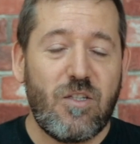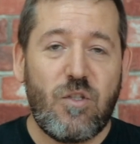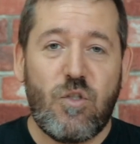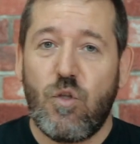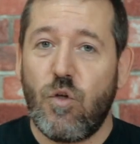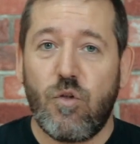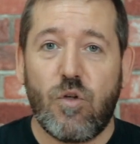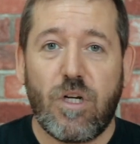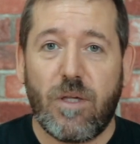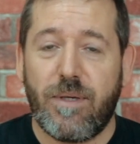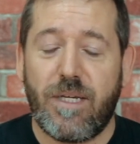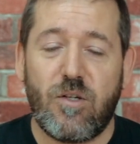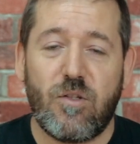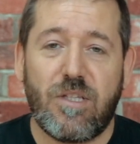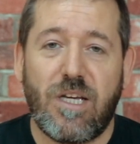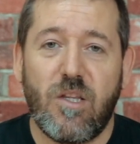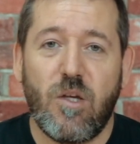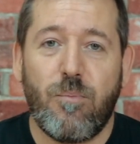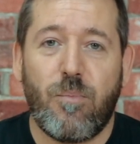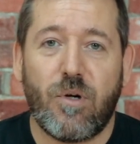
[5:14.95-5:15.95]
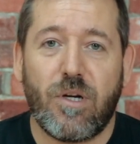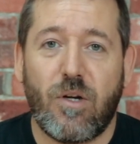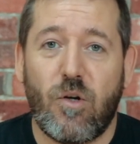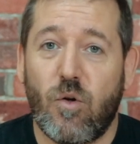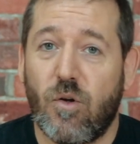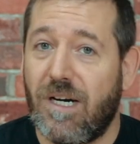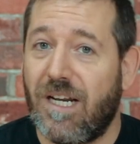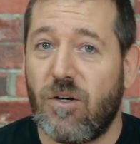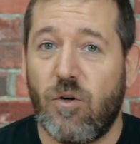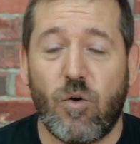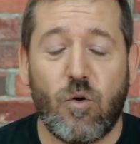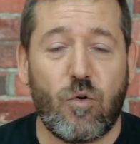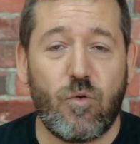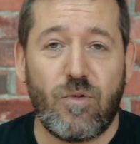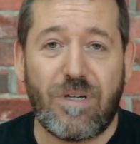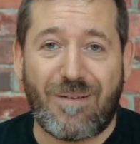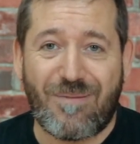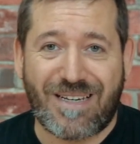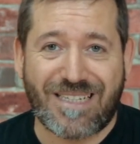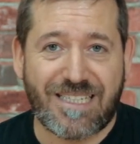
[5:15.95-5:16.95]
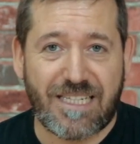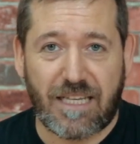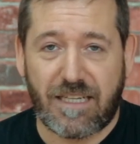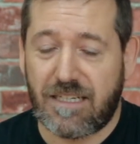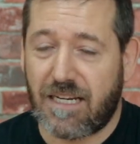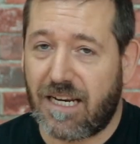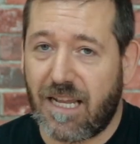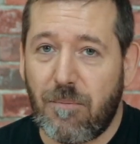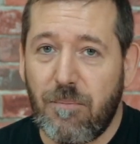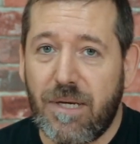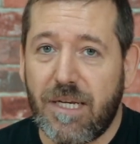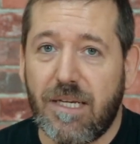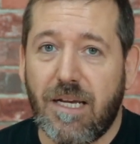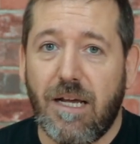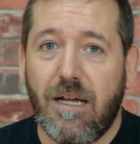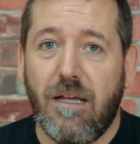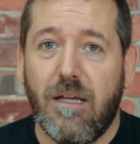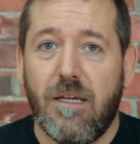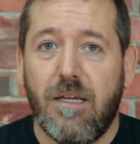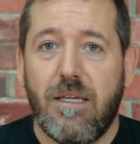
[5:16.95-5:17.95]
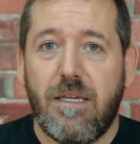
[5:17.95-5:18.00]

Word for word: yo no lo había notado porque lo cargo con una base inalámbrica